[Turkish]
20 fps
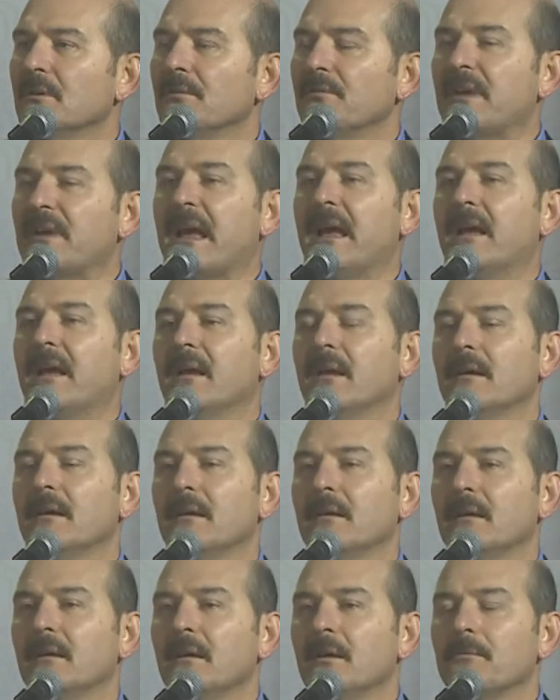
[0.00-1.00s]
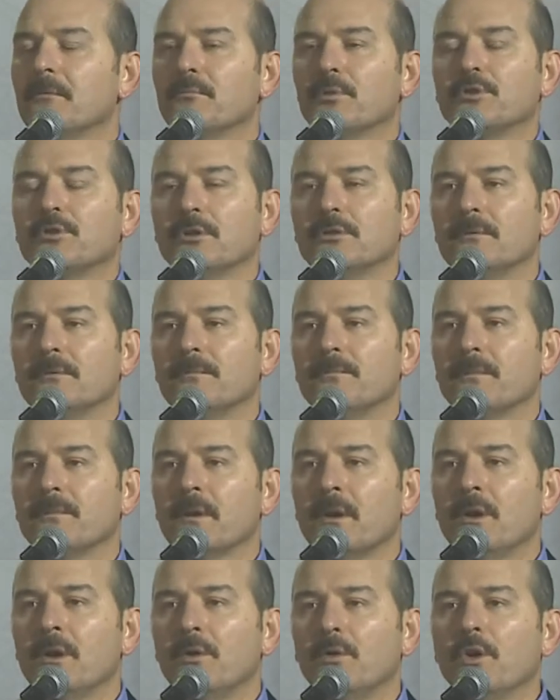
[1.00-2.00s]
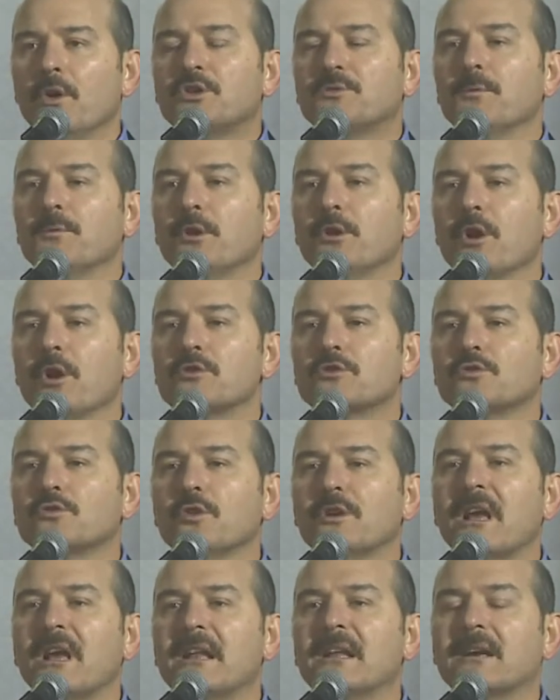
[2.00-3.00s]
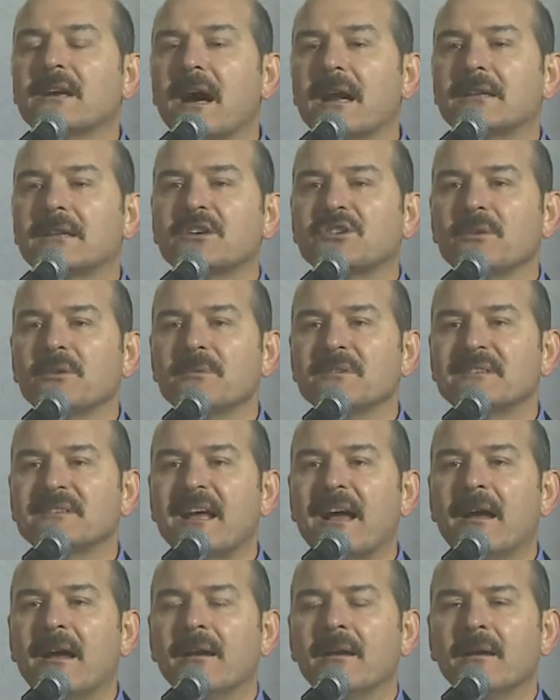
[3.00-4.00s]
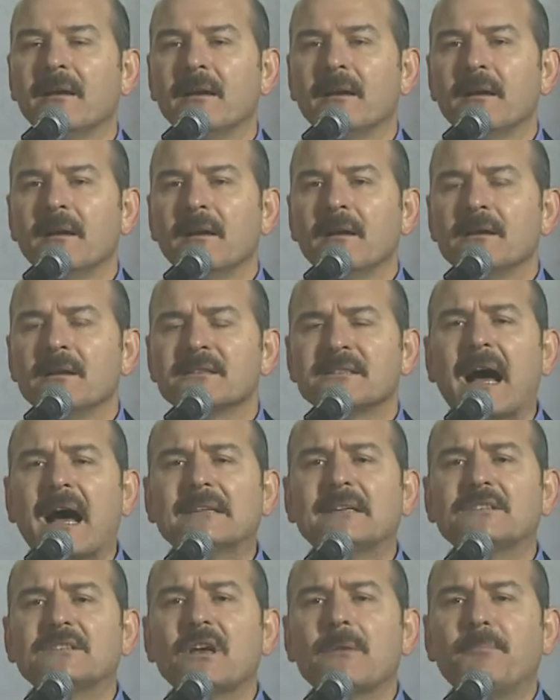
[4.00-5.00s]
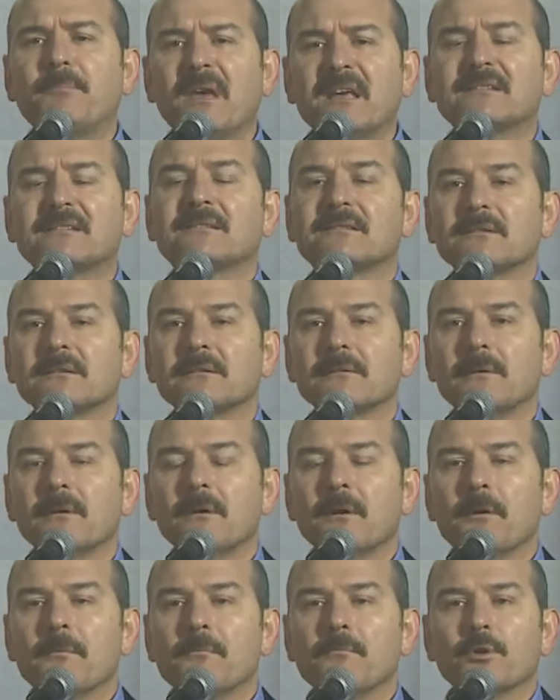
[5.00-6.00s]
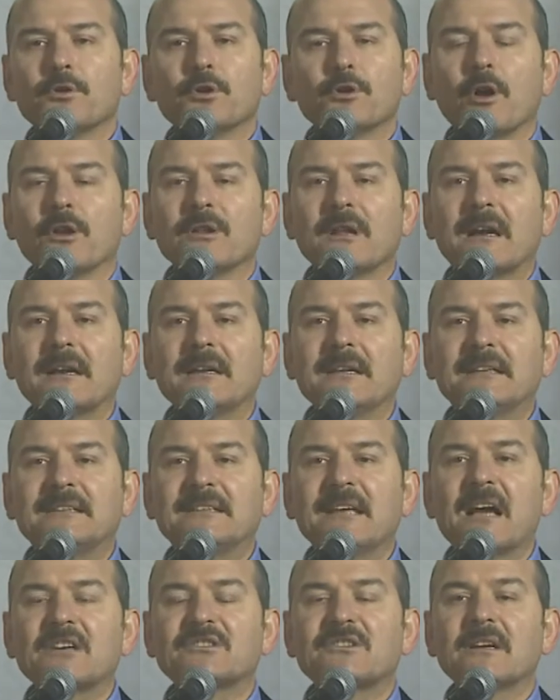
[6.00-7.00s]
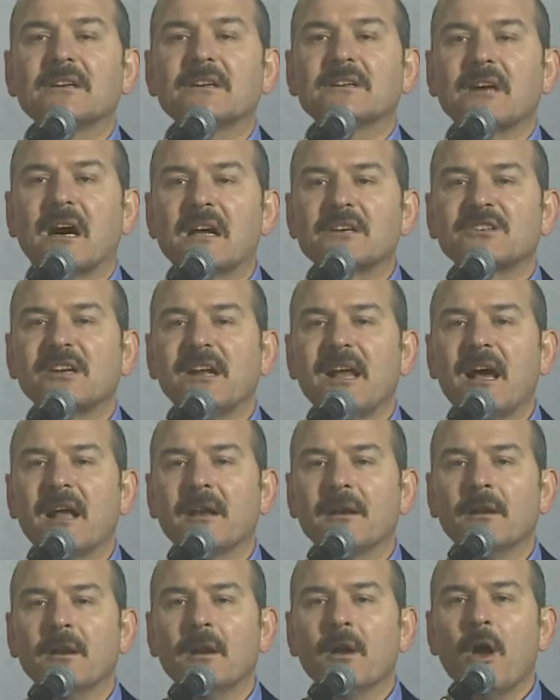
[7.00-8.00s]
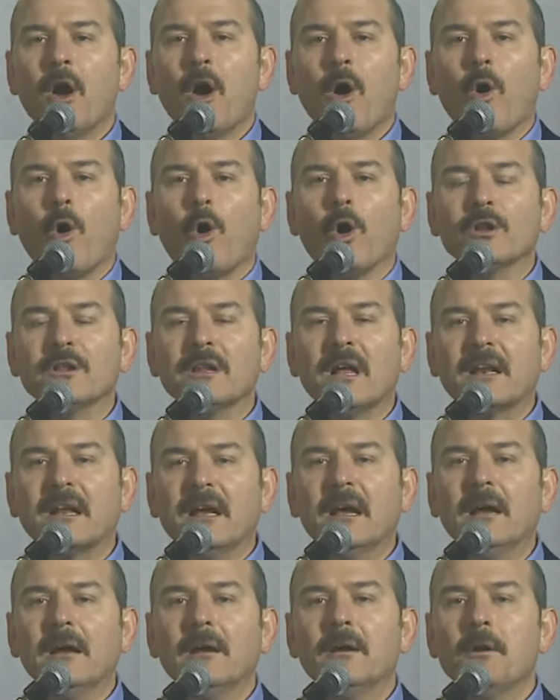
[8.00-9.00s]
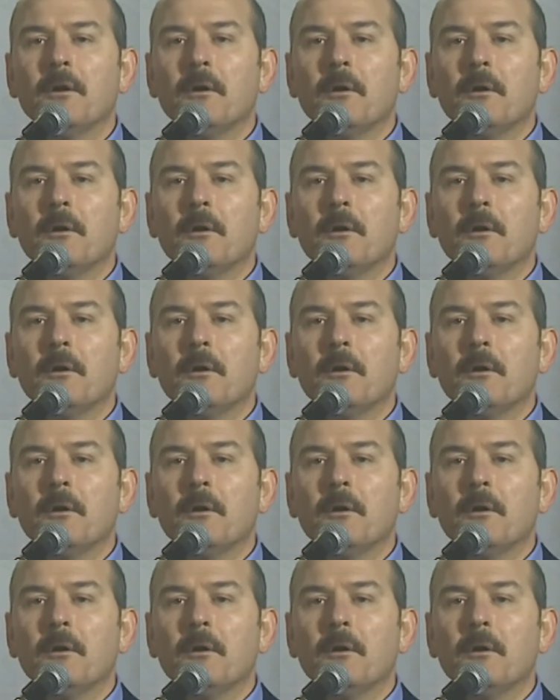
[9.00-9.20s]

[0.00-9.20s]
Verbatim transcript: Ve bugün 3 milyon Suriyeli kardeşimizle sadece biz bugün onların ihtiyaçlarını karşılayan onları